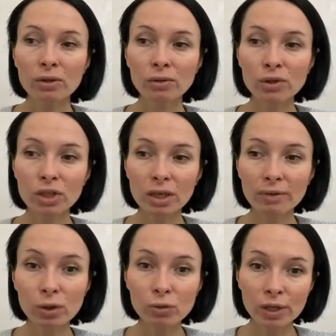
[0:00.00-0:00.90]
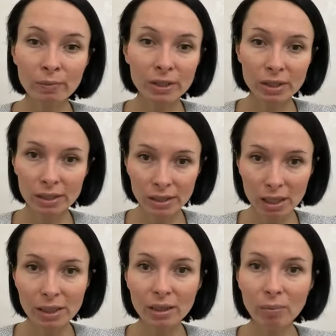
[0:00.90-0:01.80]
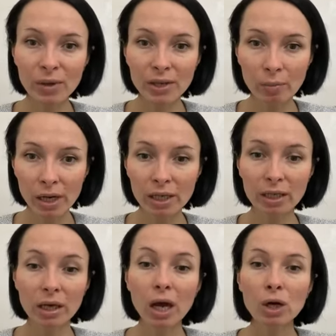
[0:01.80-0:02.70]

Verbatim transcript: То есть человек уже бессознательно понимает,